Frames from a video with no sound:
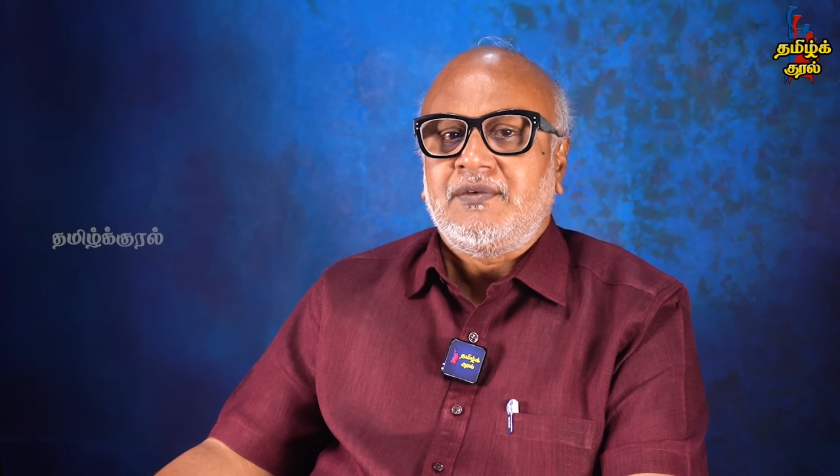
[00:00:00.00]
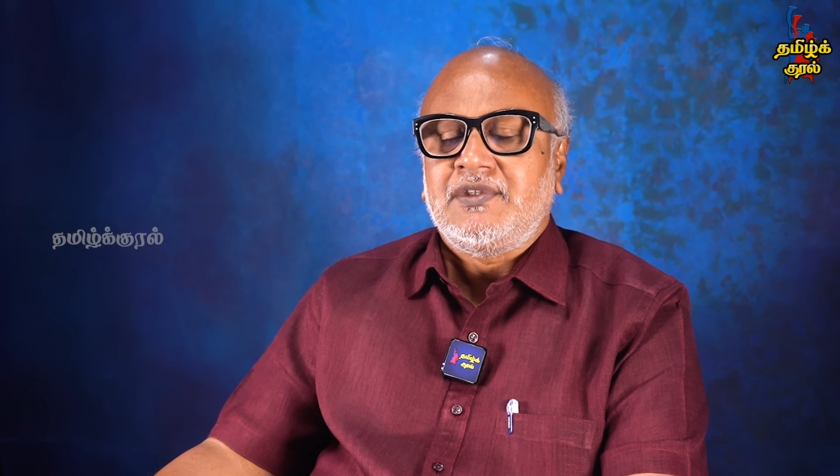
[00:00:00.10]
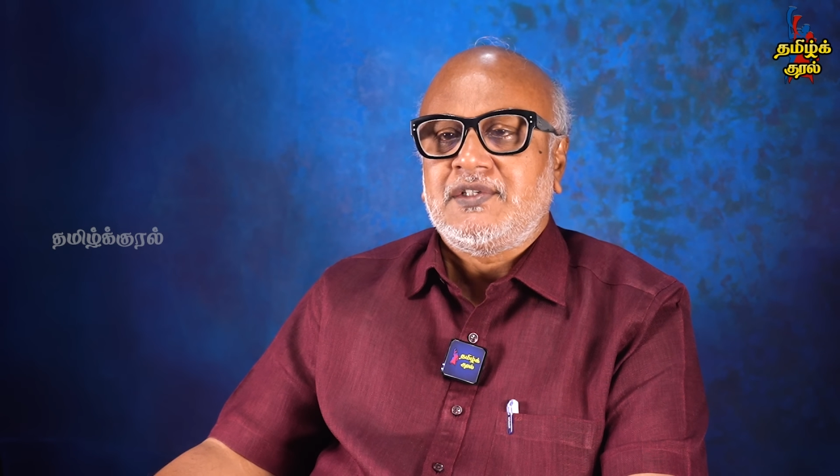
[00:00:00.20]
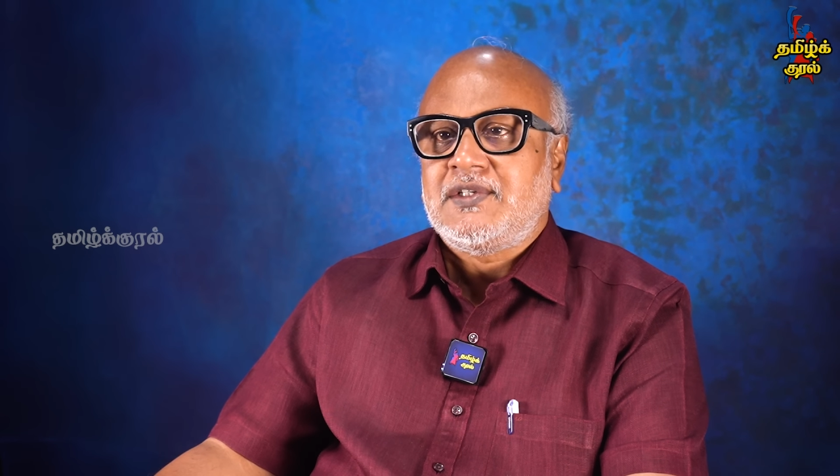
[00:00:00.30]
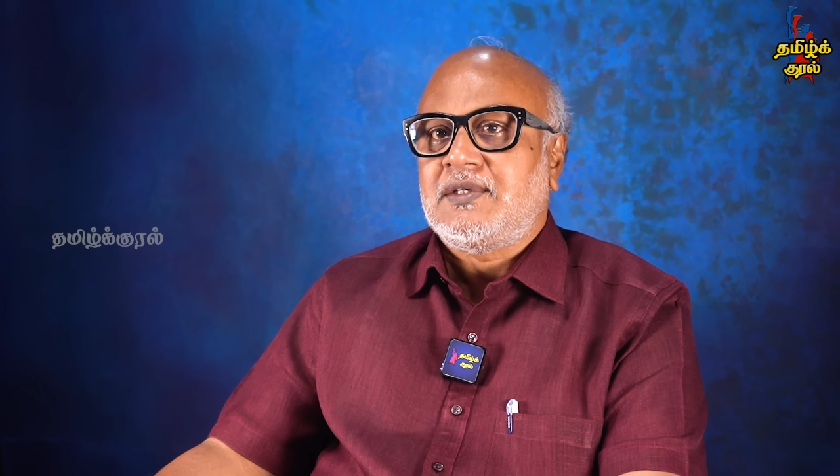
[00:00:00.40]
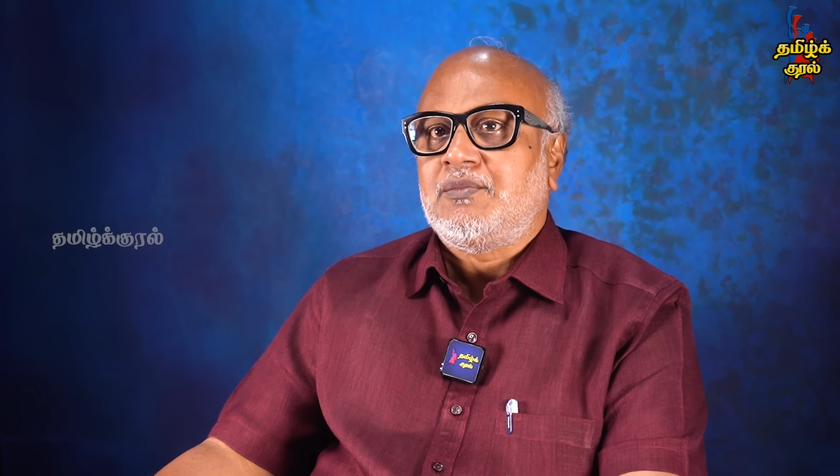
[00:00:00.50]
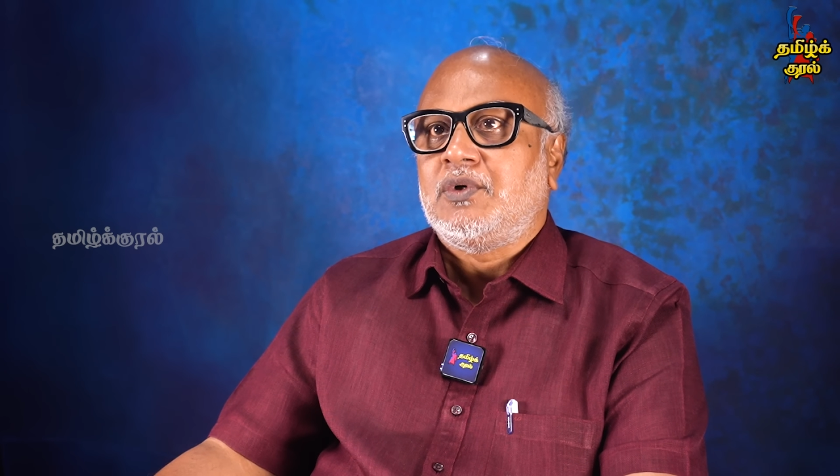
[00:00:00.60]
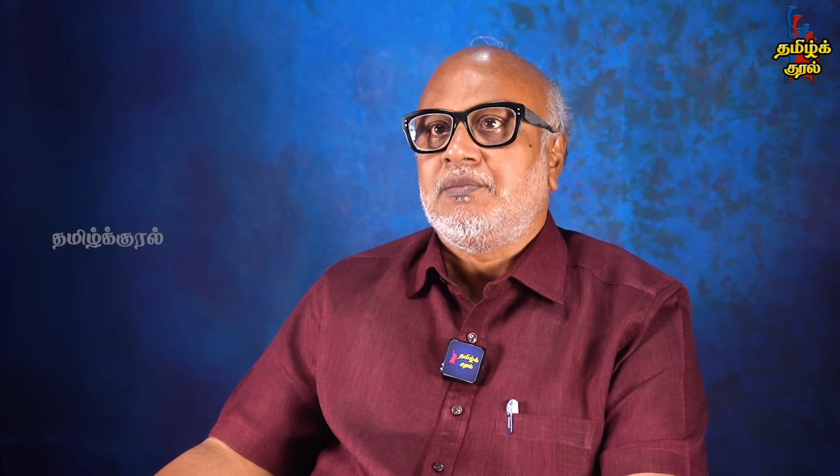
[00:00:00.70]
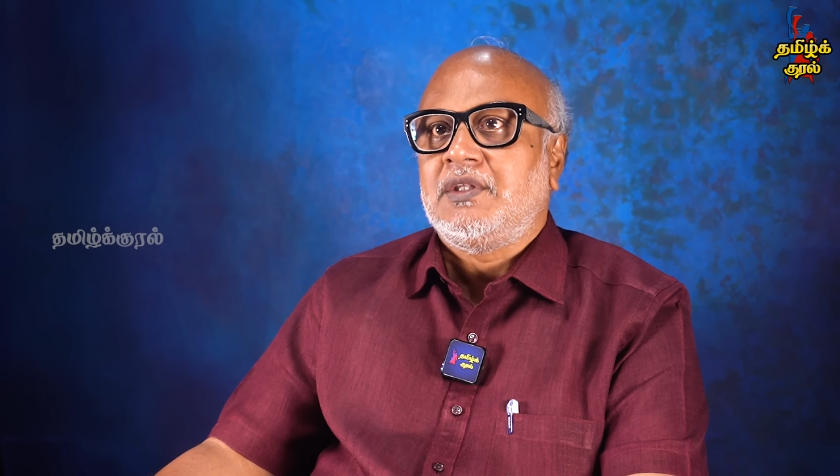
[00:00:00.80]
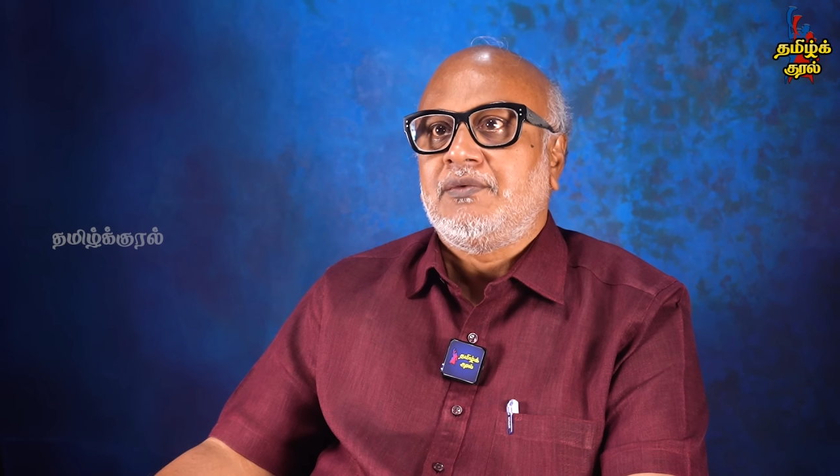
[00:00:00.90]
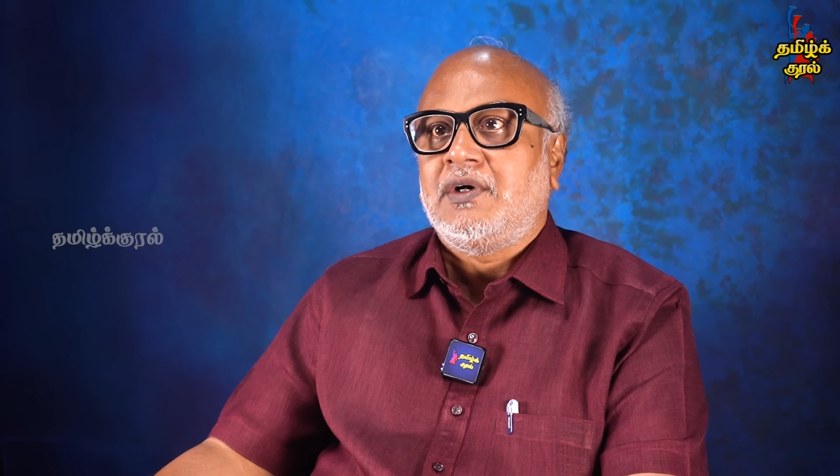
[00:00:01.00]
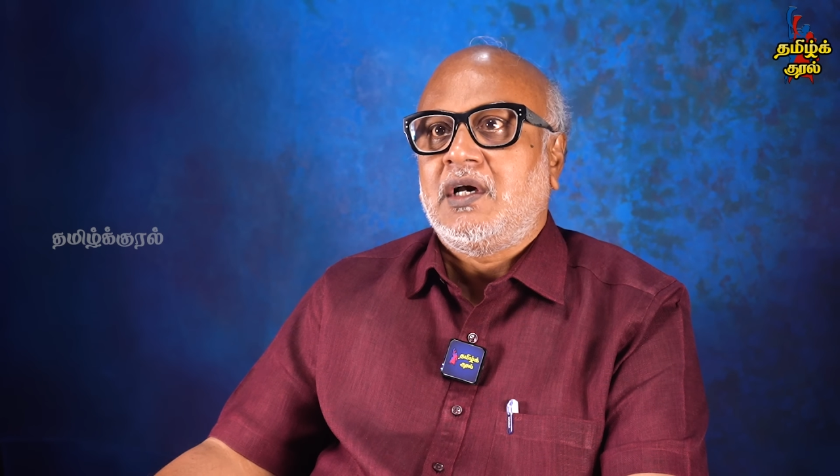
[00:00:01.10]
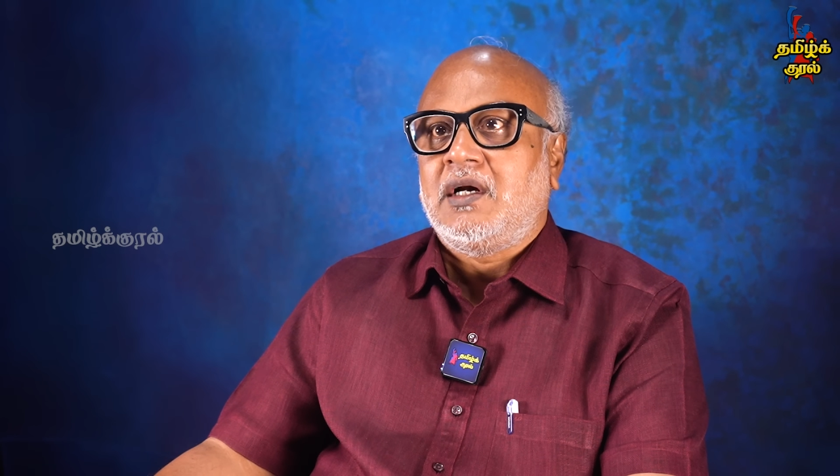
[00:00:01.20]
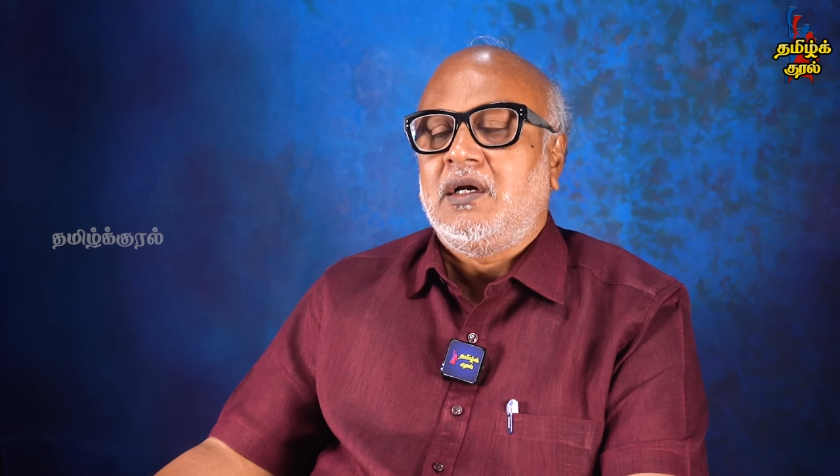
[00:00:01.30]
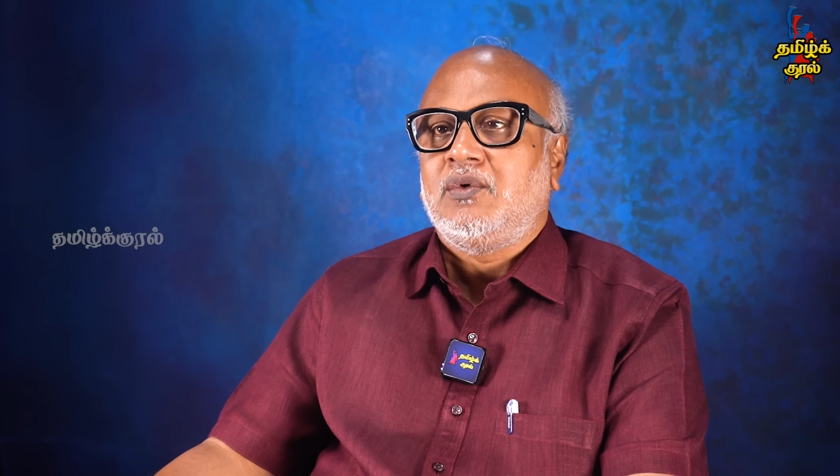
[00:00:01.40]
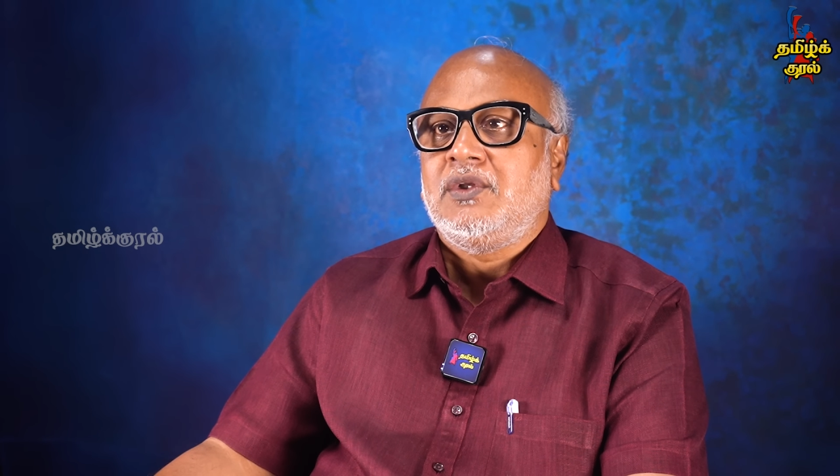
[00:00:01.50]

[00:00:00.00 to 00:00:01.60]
சர்வதேச சமூகம் இந்த விவகாரங்கள்